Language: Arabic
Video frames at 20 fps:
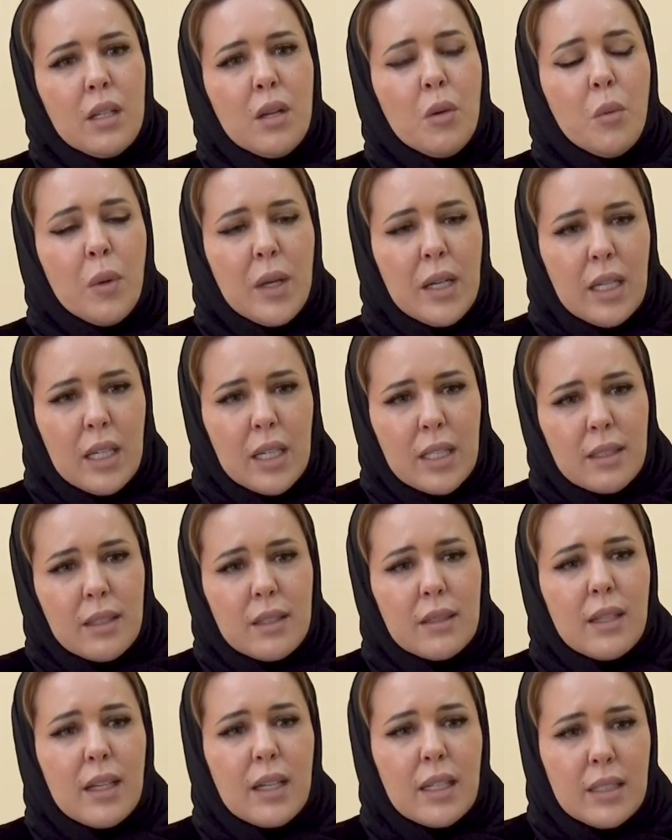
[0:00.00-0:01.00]
نوعية
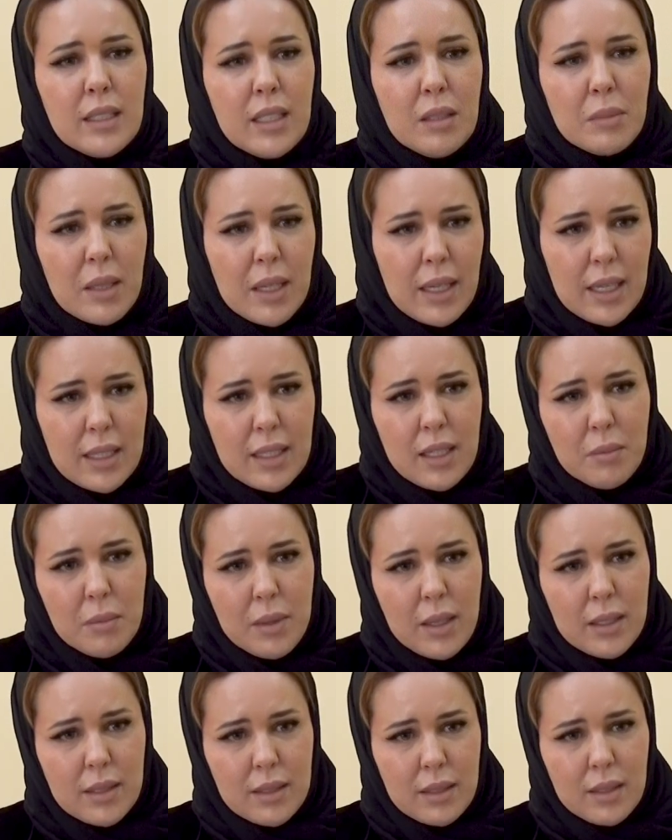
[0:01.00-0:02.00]
تقديم
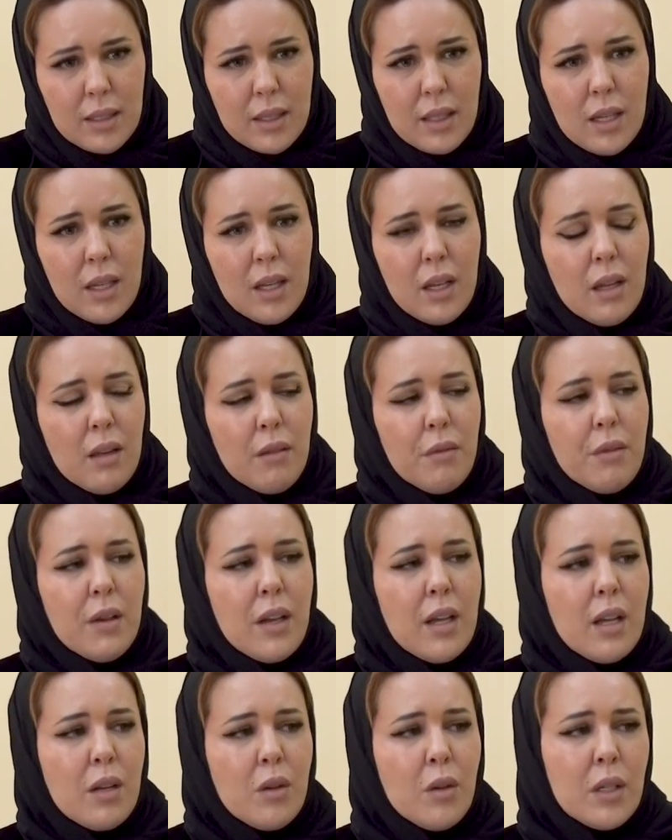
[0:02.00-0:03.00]
الخدمات
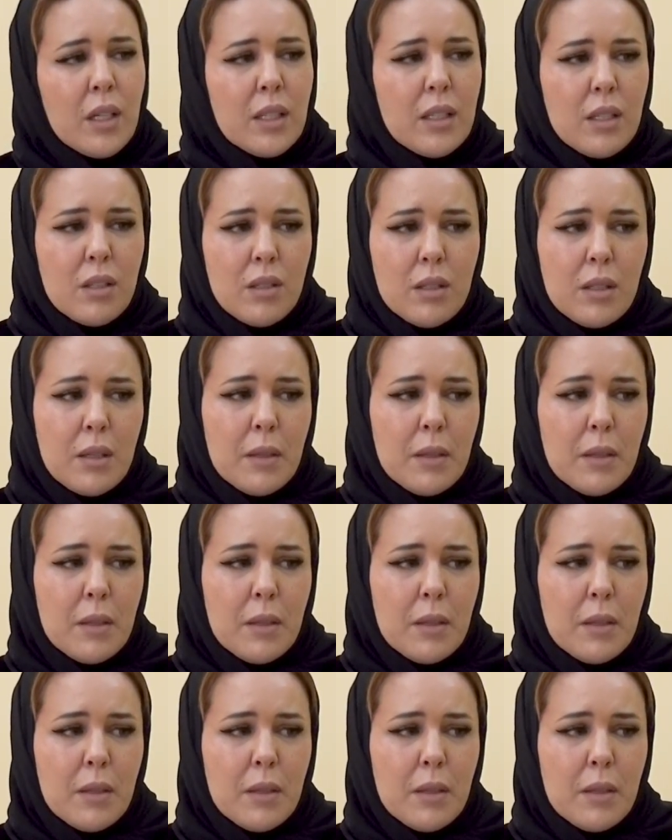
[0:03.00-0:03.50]
فرؤيتي